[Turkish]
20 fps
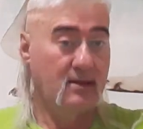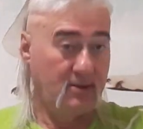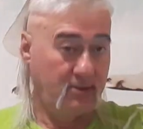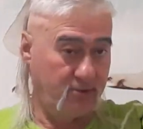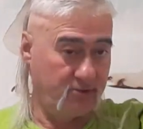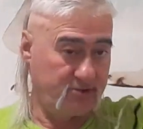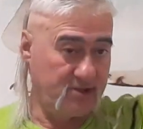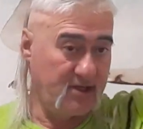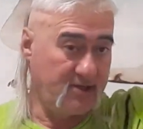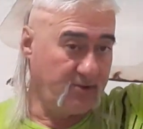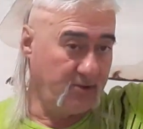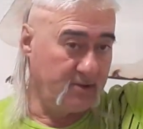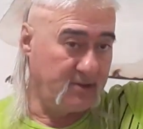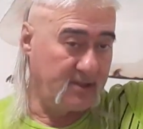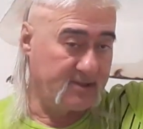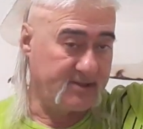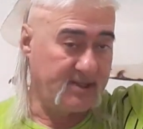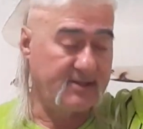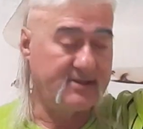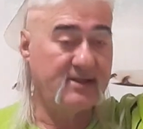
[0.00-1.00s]
Kuzey
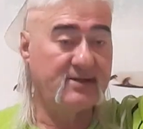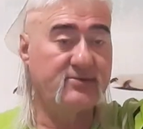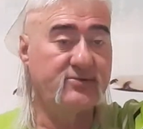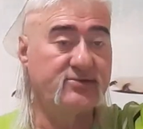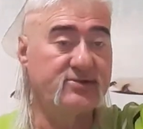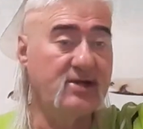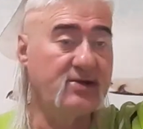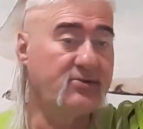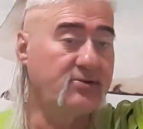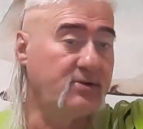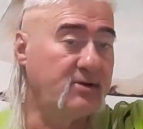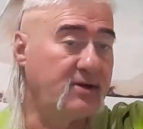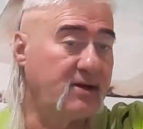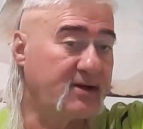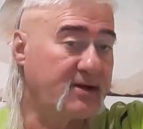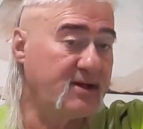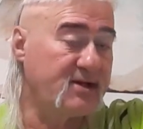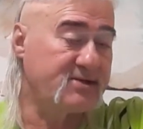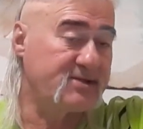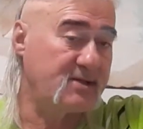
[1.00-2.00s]
kolları zaten kuzey kolları
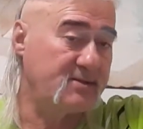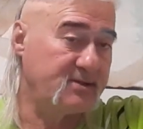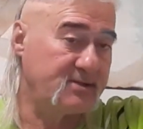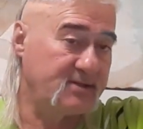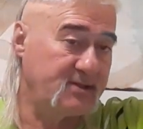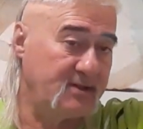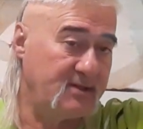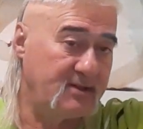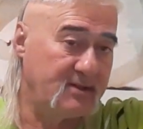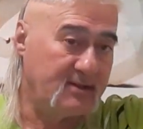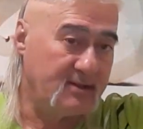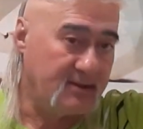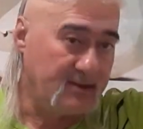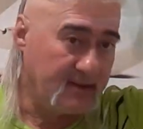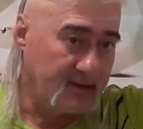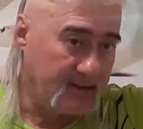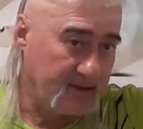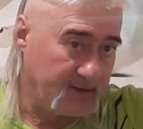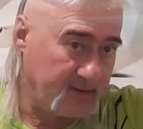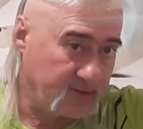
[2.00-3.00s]
arkadaşlar
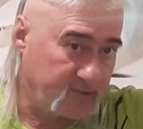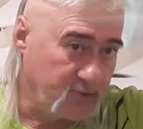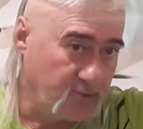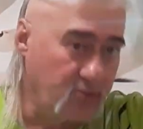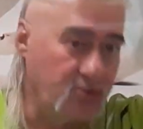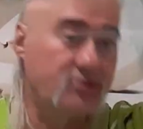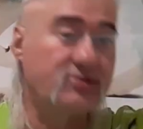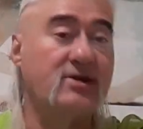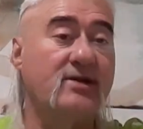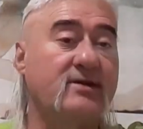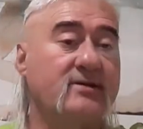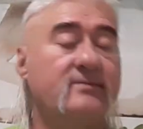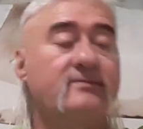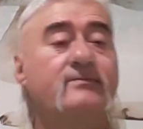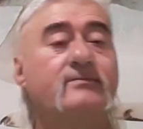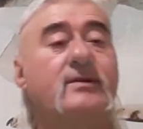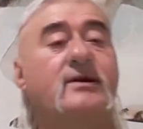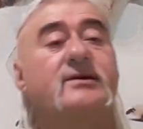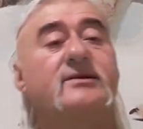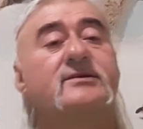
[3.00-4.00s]
e, Tunguzlar
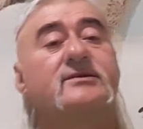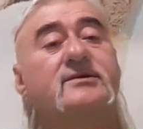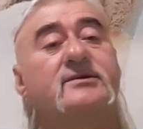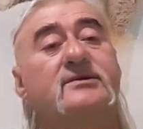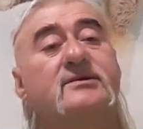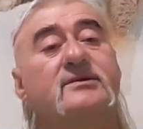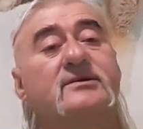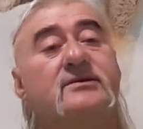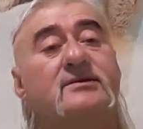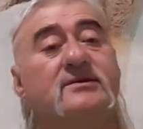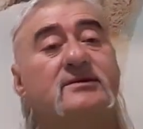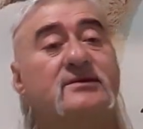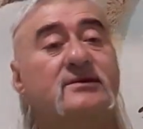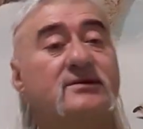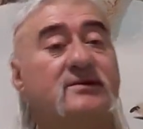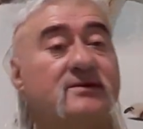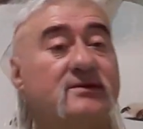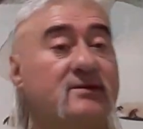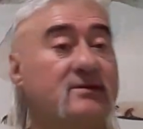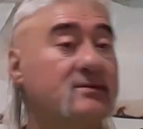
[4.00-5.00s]
bakın e,
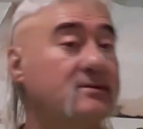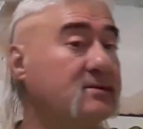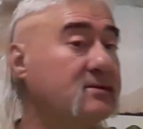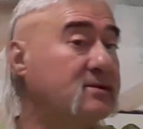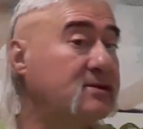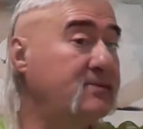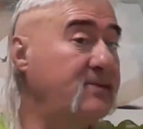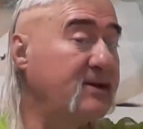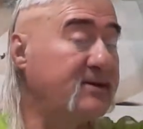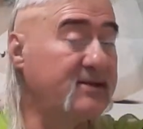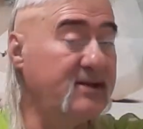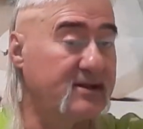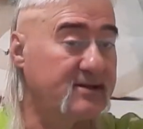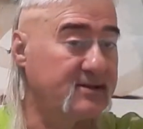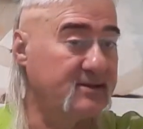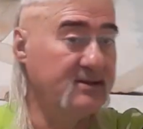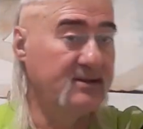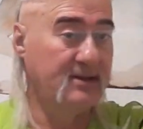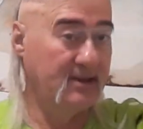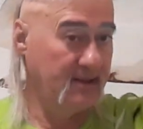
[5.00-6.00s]

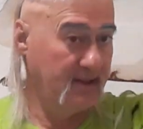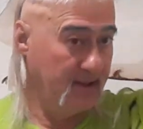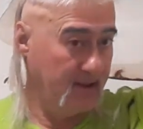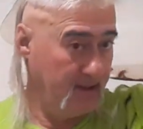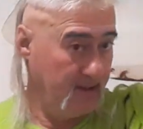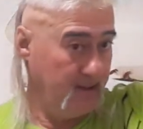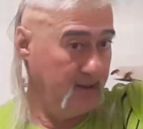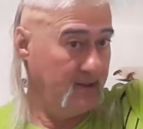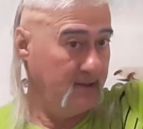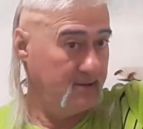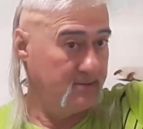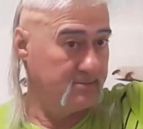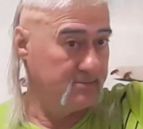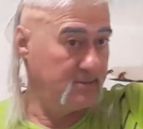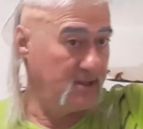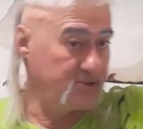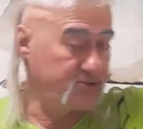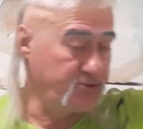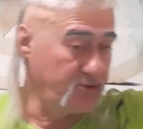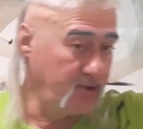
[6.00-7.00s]
Tibetler
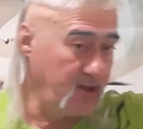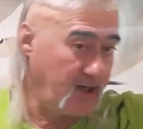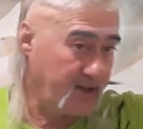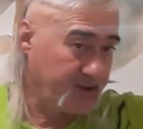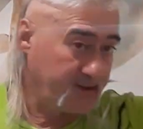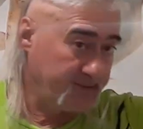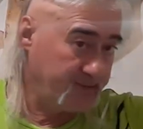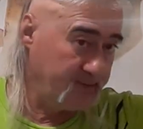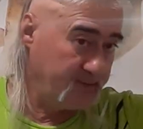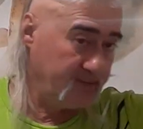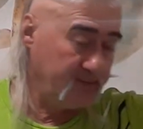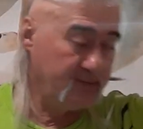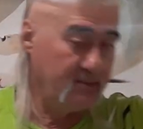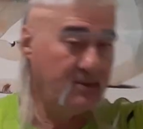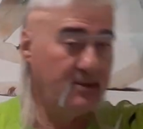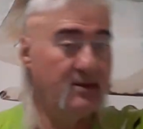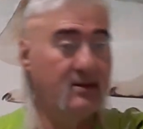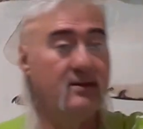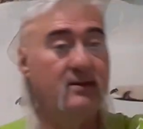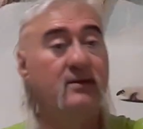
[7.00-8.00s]
Maçurlar
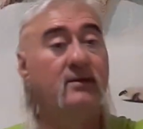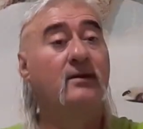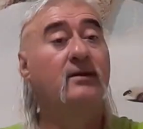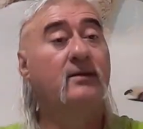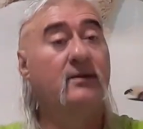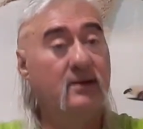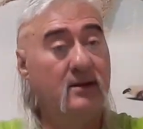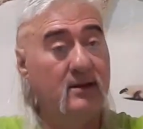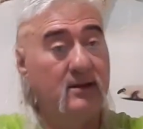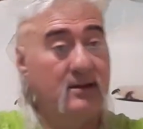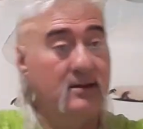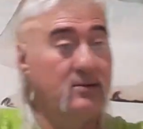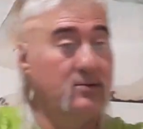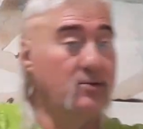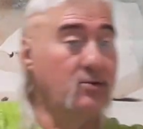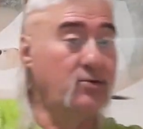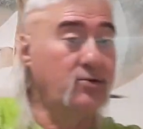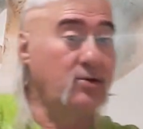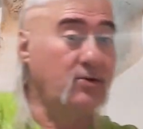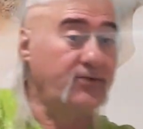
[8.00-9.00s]

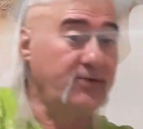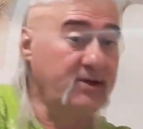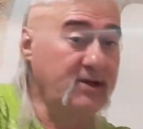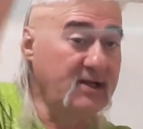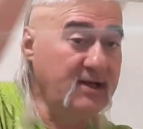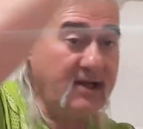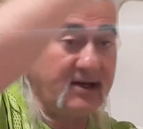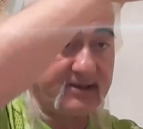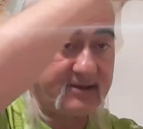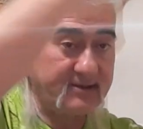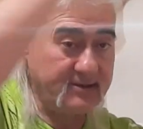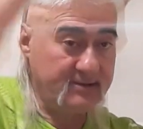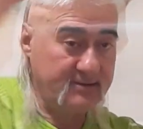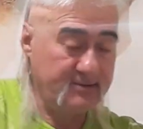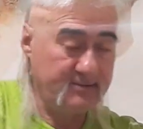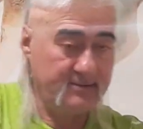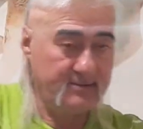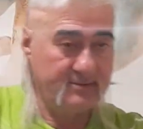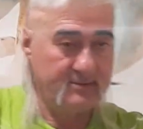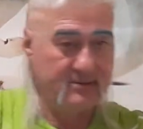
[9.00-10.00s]
Ugrofiller.
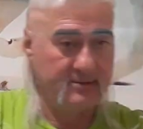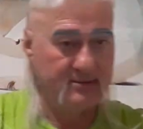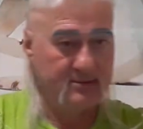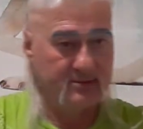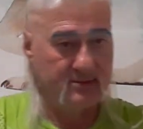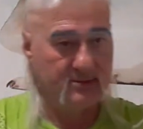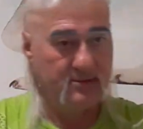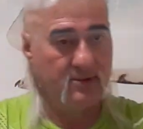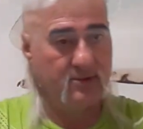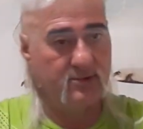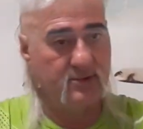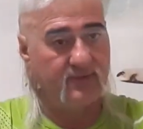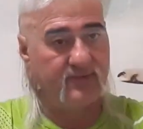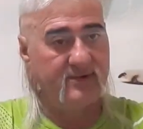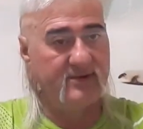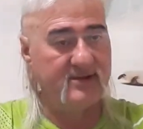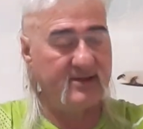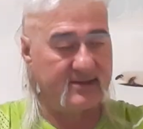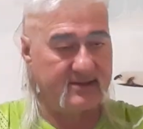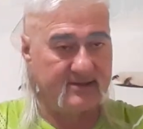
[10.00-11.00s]

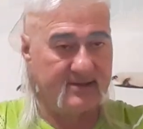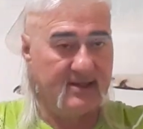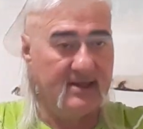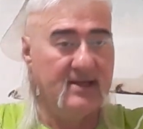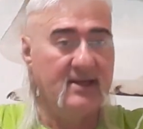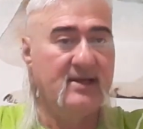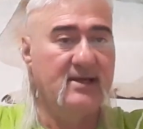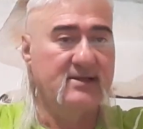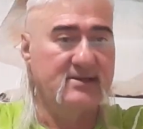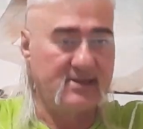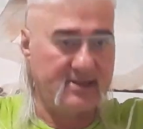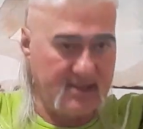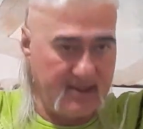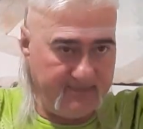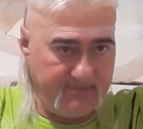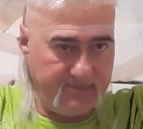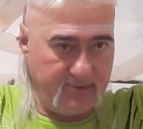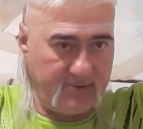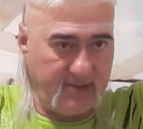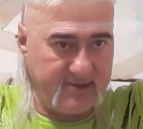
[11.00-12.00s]
Ugrofiller.
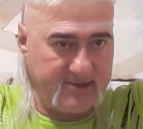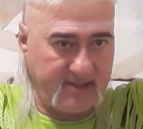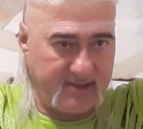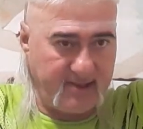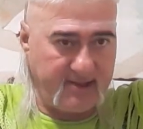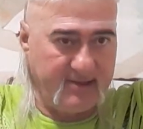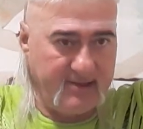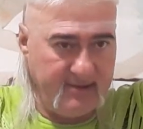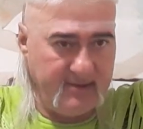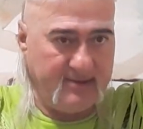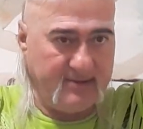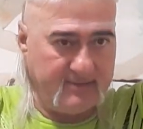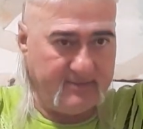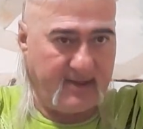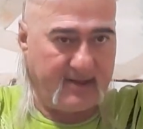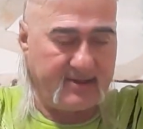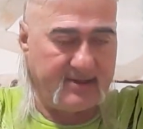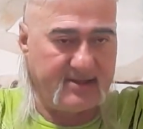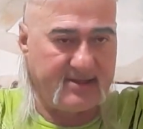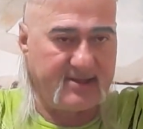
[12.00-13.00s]
Zaten bunlar Tatar'ın,
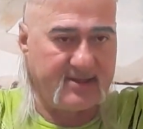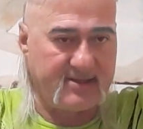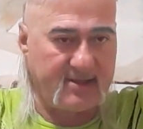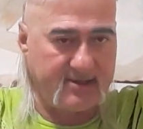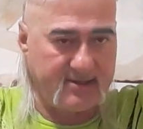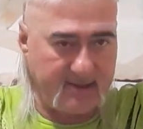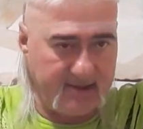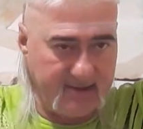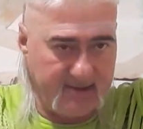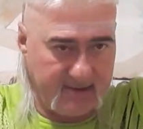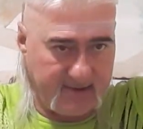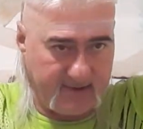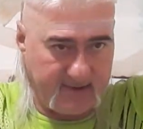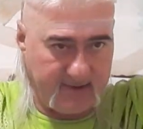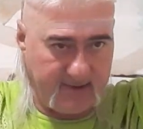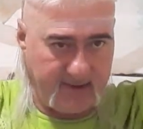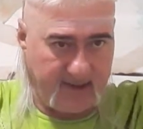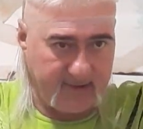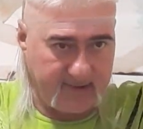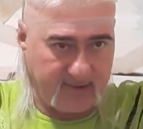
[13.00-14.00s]
bak işki Tatar'ın
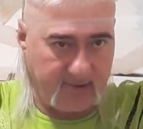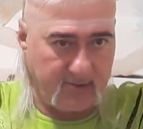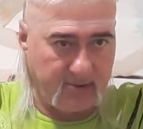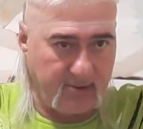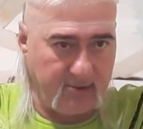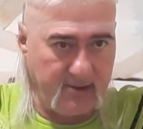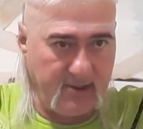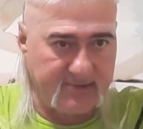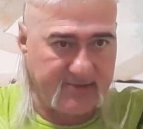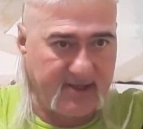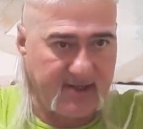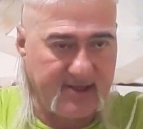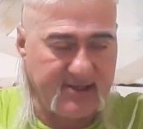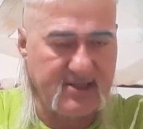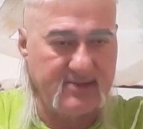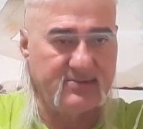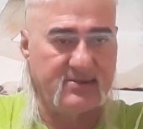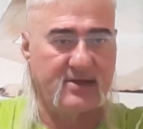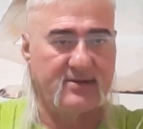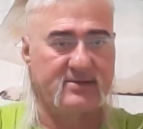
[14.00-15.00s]
alt kolları hepsi
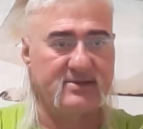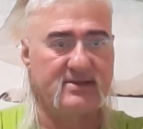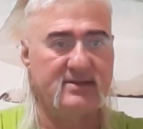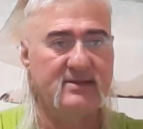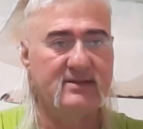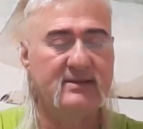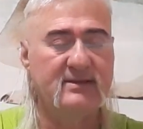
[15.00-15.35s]
arkadaşlar bunun hepsi.